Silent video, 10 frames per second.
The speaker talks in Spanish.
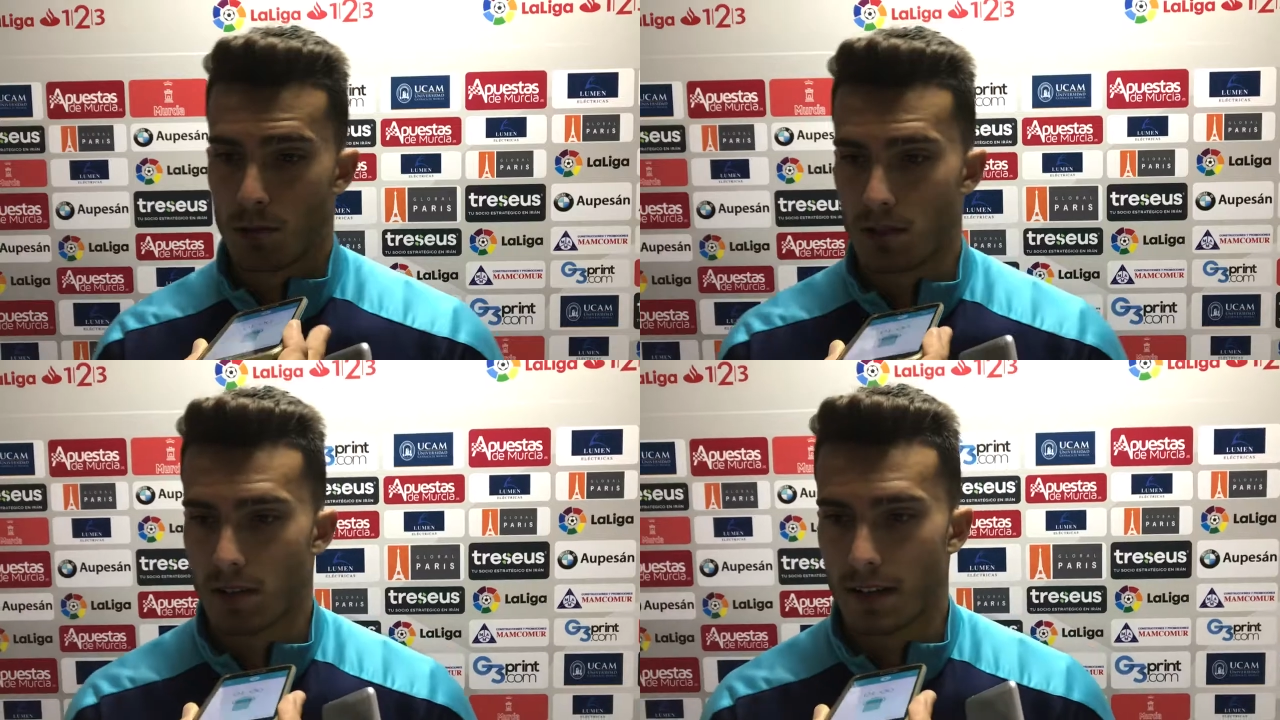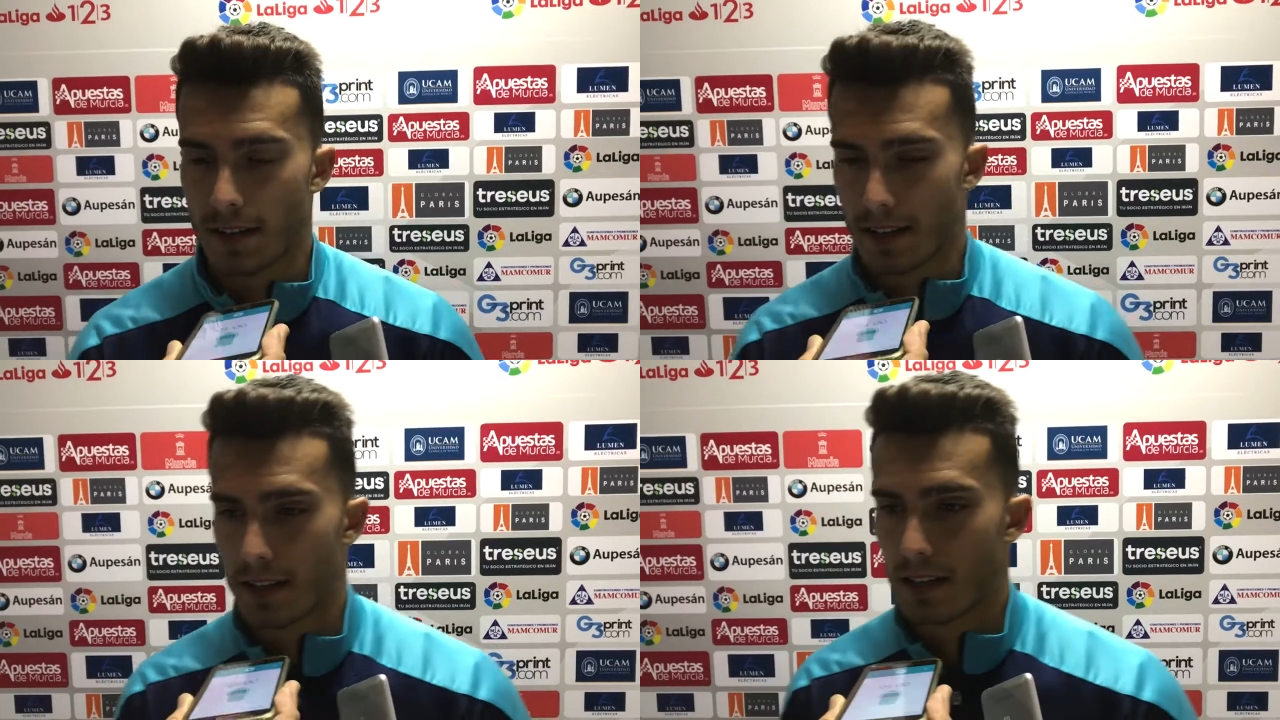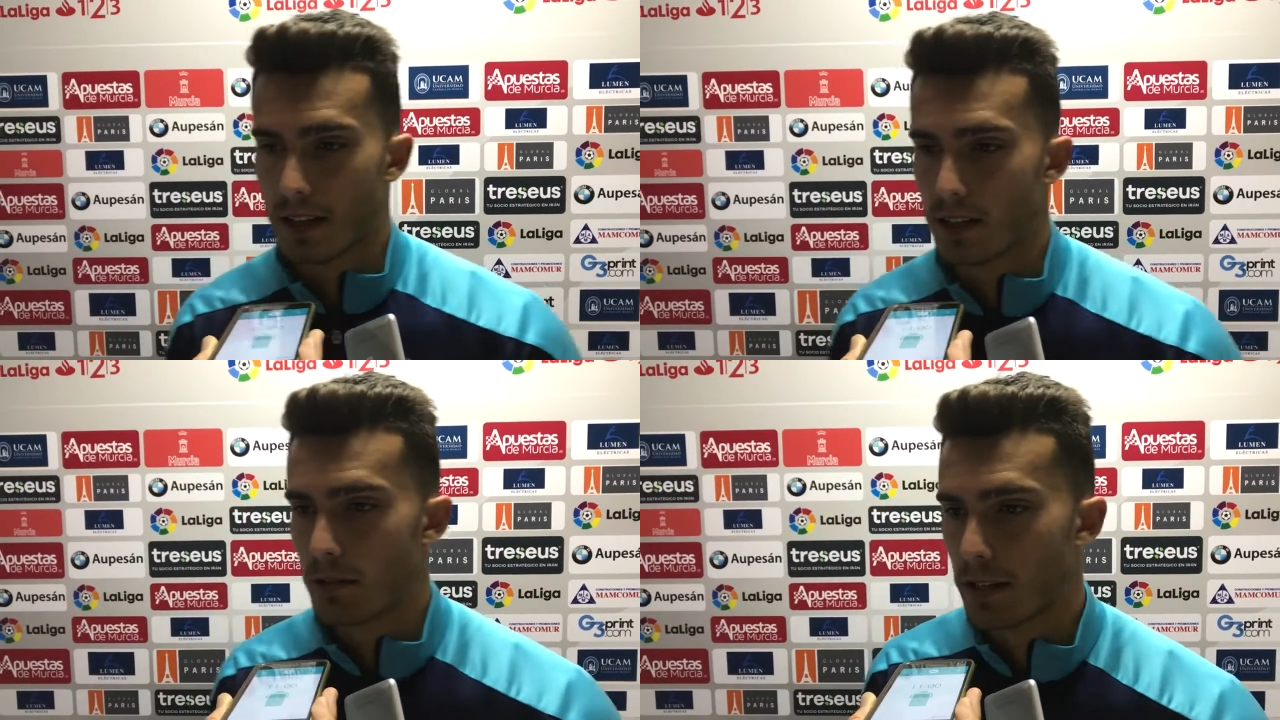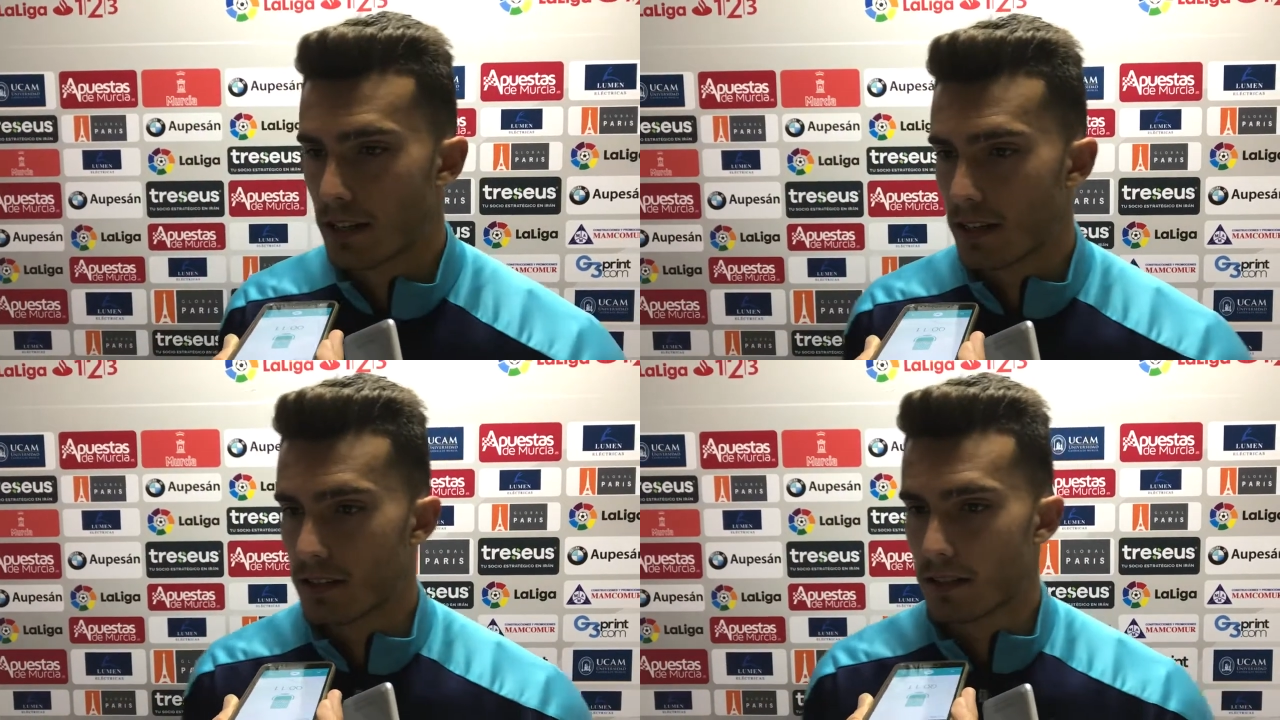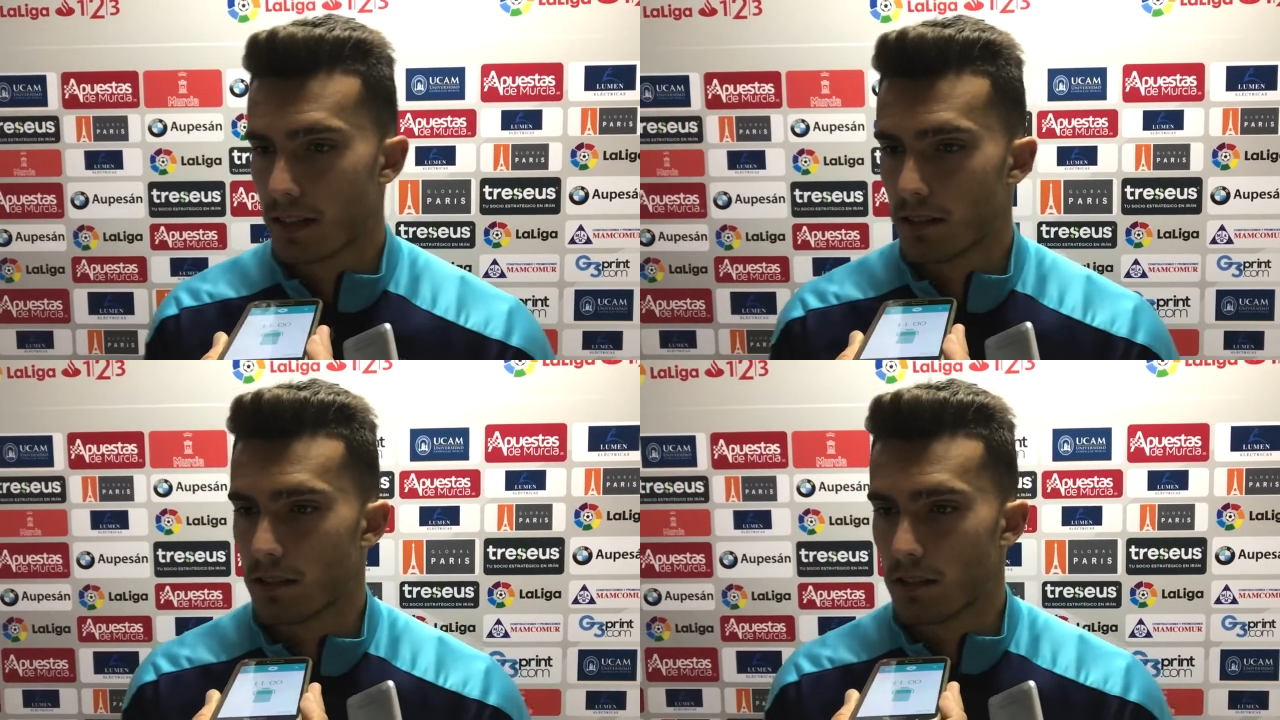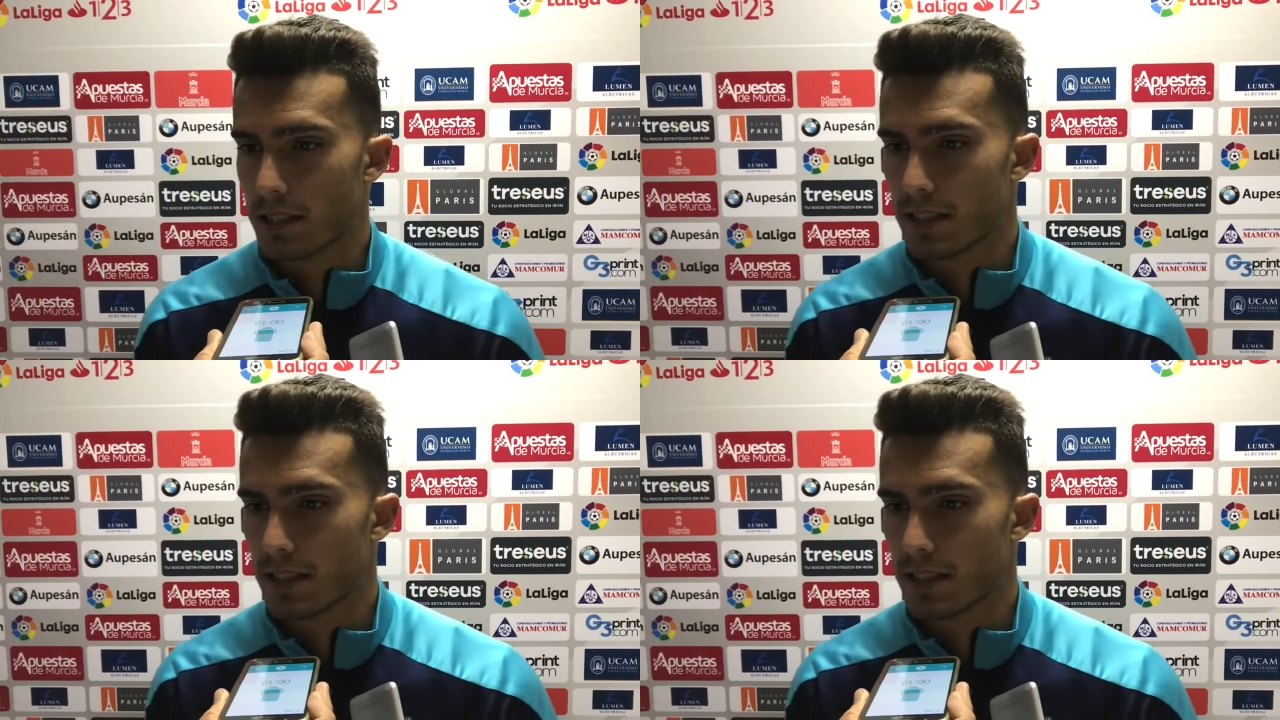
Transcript: Bueno, la verdad que yo venía entrenando